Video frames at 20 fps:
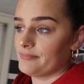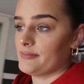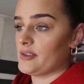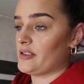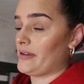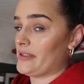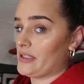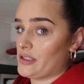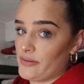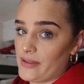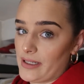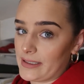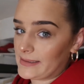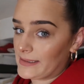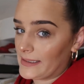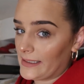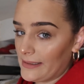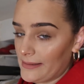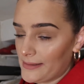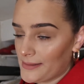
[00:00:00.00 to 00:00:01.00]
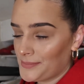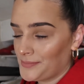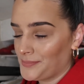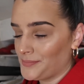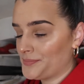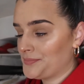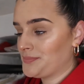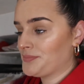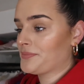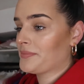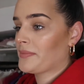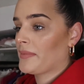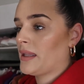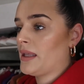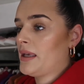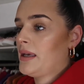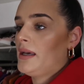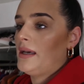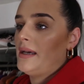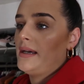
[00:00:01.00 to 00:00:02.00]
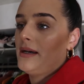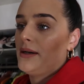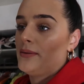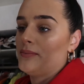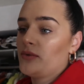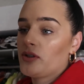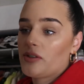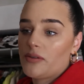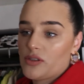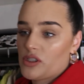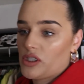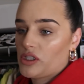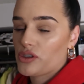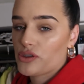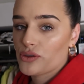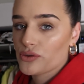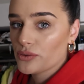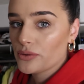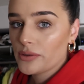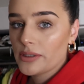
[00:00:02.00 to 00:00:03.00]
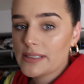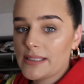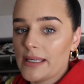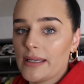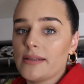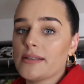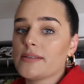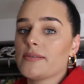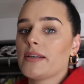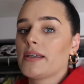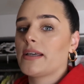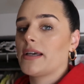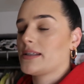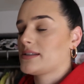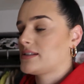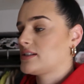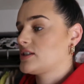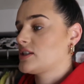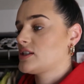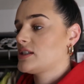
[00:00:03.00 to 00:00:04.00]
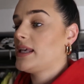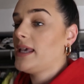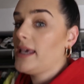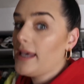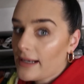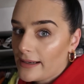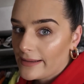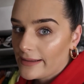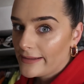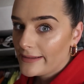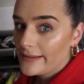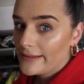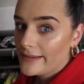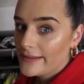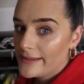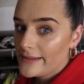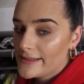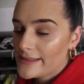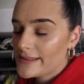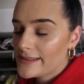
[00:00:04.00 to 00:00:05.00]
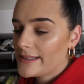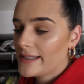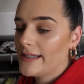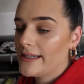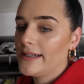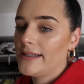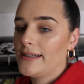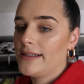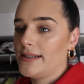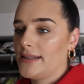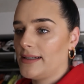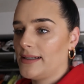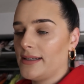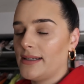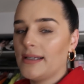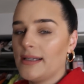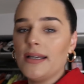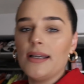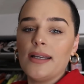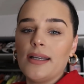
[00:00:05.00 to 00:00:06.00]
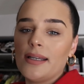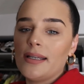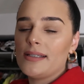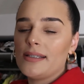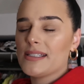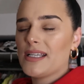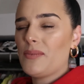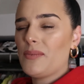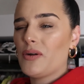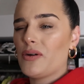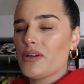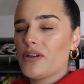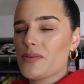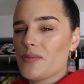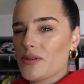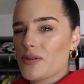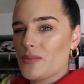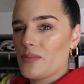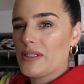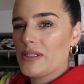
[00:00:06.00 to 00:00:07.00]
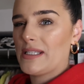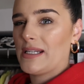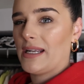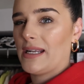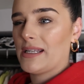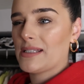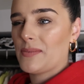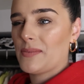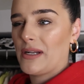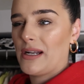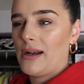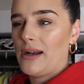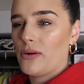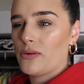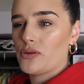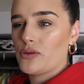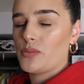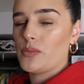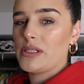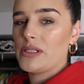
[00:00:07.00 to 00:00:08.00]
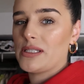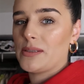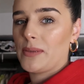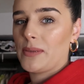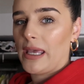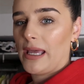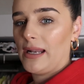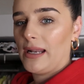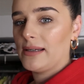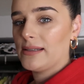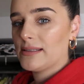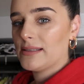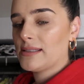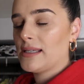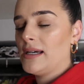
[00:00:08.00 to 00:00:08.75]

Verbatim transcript: ich weiß nicht, wie lange es geht, ähm, wird es wahrscheinlich schon dunkel sein. Deswegen hat sich das erledigt. Ich glaube, man hört es mir so ein bisschen an, dass meine Laune so ein bisschen im Keller ist.